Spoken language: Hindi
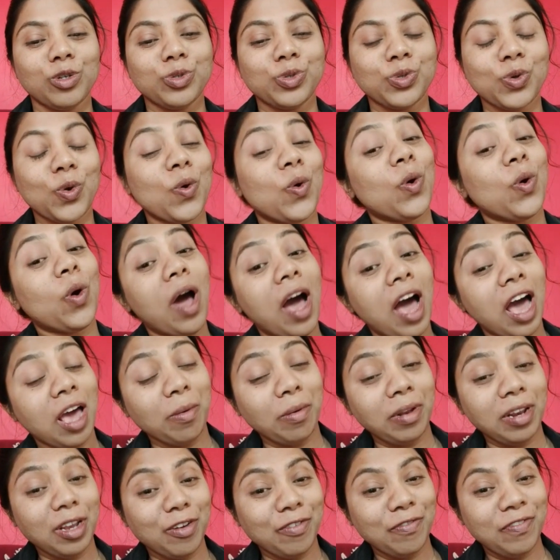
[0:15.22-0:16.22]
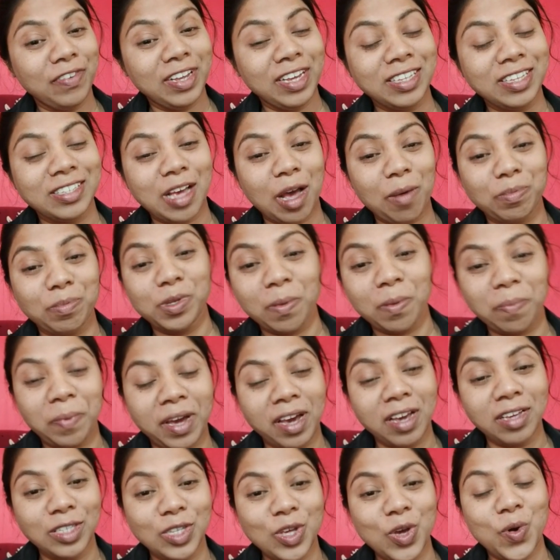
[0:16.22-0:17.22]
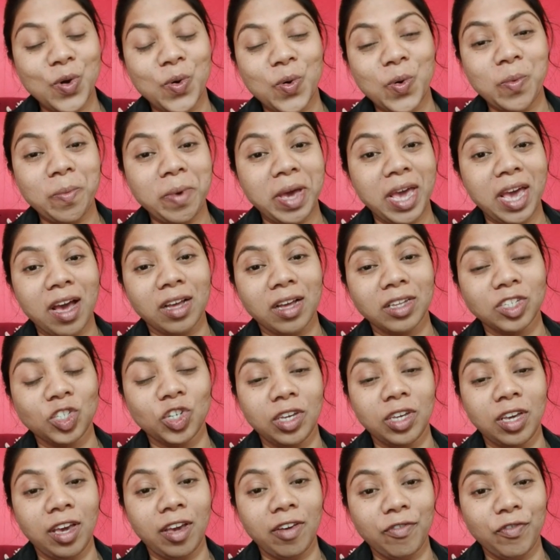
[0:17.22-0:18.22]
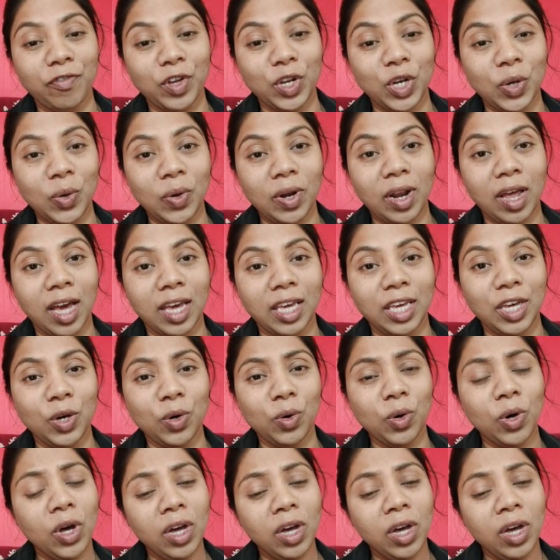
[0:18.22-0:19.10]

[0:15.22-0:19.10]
सो हाय लवलीज आप सब कैसे हो मैं आज ये वीडियो लाई हूँ